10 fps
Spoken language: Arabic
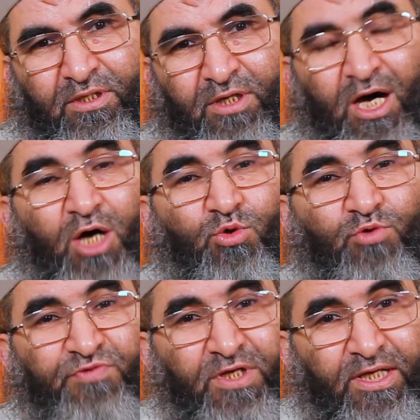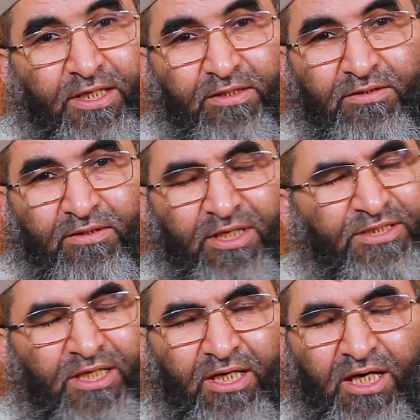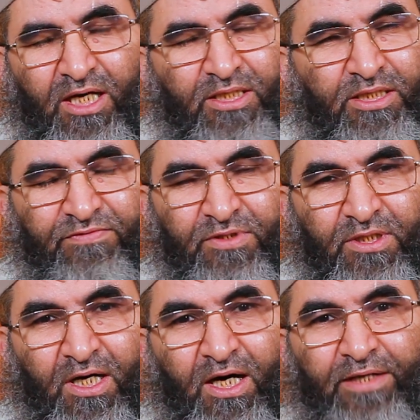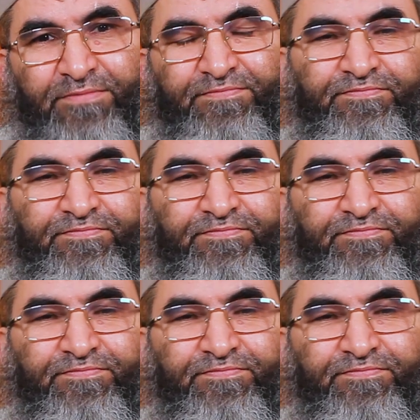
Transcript: حاله في الليل ليس كحاله في النهار